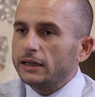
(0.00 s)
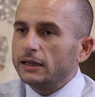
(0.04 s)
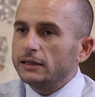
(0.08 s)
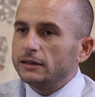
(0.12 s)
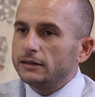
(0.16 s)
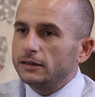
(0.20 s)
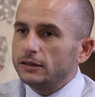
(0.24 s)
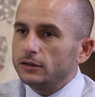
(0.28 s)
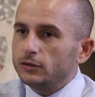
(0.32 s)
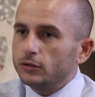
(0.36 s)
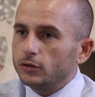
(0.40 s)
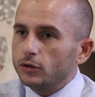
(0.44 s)

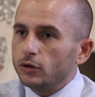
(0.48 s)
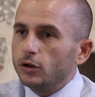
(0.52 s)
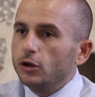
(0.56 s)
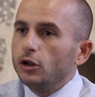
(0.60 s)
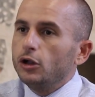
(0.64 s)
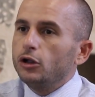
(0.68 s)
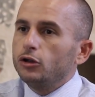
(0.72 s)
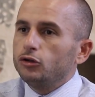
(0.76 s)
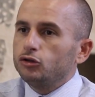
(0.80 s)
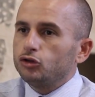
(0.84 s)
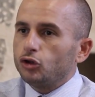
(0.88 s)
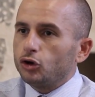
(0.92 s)
dal titolo
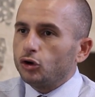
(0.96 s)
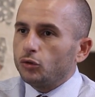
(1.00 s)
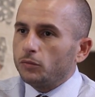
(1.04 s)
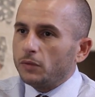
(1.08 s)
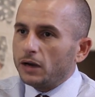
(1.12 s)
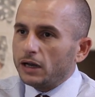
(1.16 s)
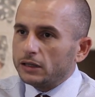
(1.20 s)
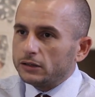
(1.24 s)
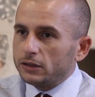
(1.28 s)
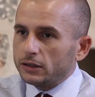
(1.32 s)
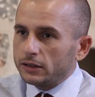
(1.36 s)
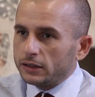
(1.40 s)
Sono
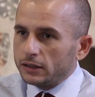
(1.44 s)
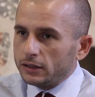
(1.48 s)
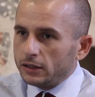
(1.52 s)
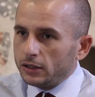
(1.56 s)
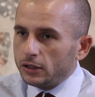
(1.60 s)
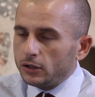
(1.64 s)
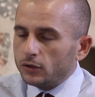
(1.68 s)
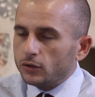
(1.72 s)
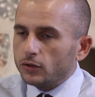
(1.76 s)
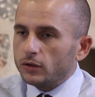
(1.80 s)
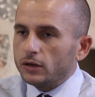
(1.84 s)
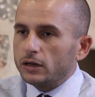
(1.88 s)
malato
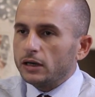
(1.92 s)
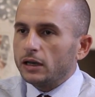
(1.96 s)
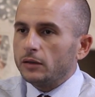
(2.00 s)
anch'io,